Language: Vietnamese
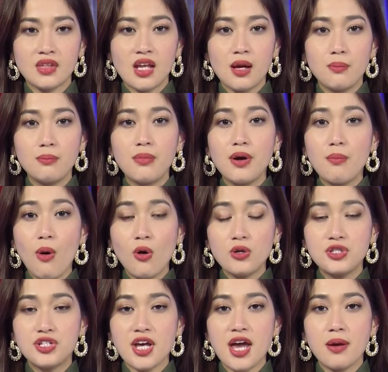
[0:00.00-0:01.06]
14
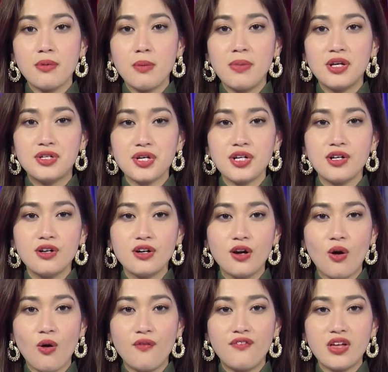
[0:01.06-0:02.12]
trẻ em đã bị chích ngừa
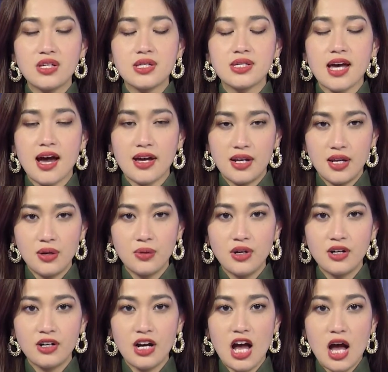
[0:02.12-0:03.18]
COVID sai liều
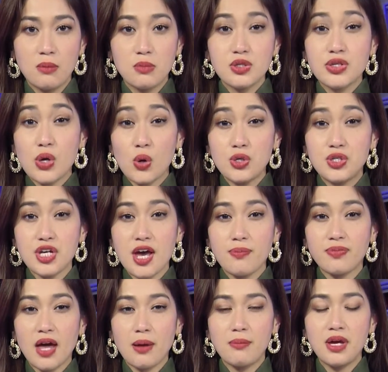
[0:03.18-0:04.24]
lượng. Một số trẻ em
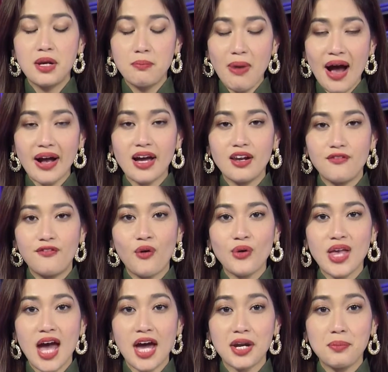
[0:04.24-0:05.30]
tại miền Bắc
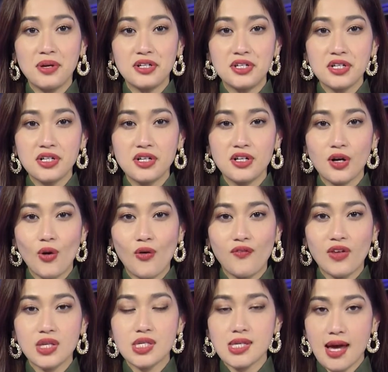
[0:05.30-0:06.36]
California đã bị chích ngừa
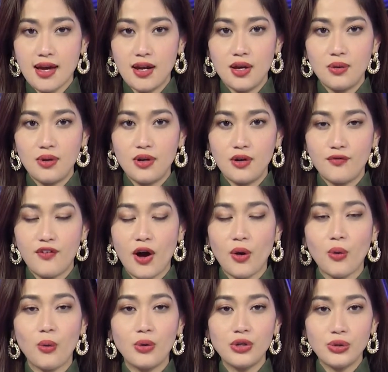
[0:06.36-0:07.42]
COVID sai liều lượng vào
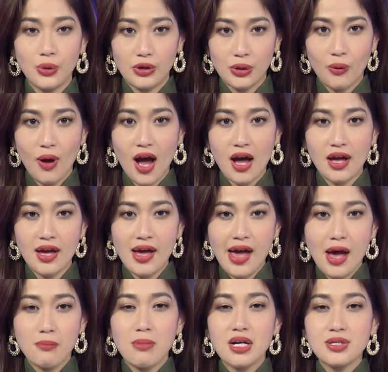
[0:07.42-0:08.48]
cuối tuần qua.
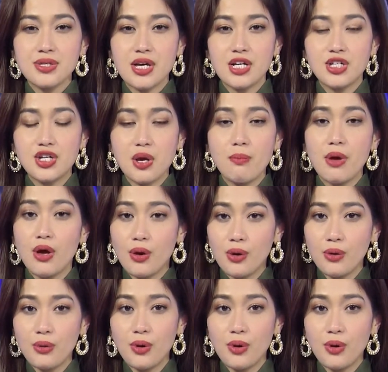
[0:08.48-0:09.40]
Bác sĩ Jimmy Hu,